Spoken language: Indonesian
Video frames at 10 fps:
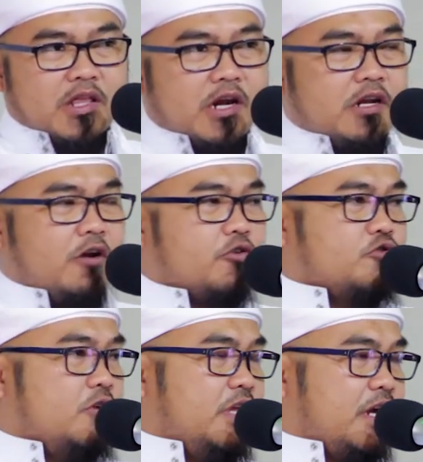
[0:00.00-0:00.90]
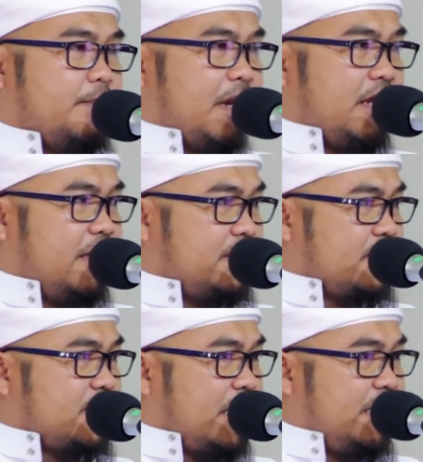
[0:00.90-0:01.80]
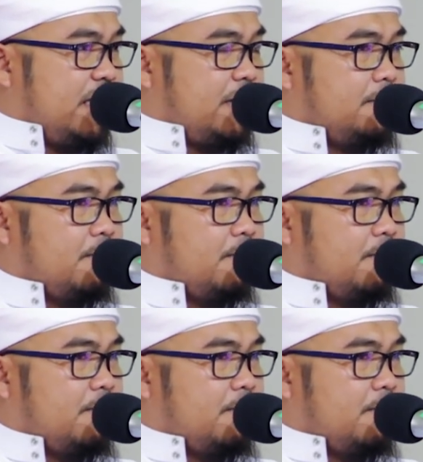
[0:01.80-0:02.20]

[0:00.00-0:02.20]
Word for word: taala dan rasulnya kepada kita sekalian